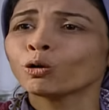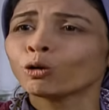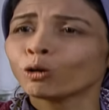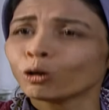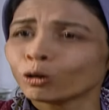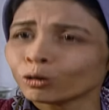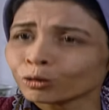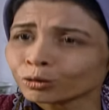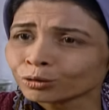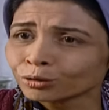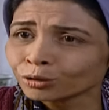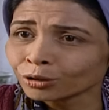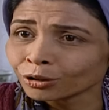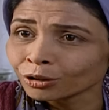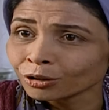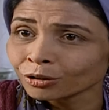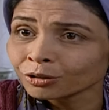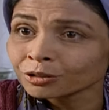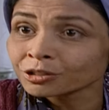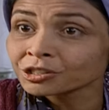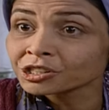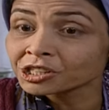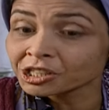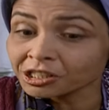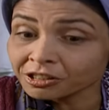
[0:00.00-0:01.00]
oldu.
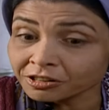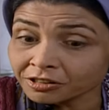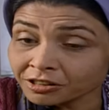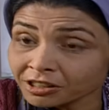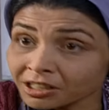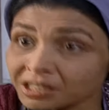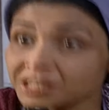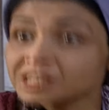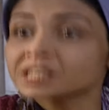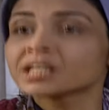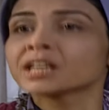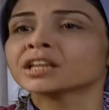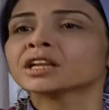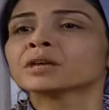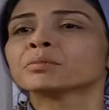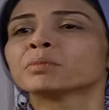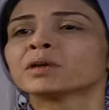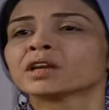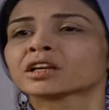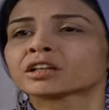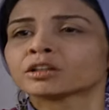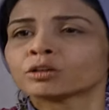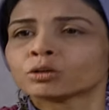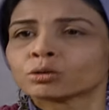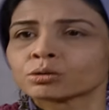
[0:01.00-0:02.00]
Sittin sene
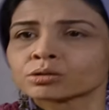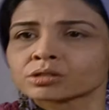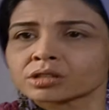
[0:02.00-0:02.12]
bekle o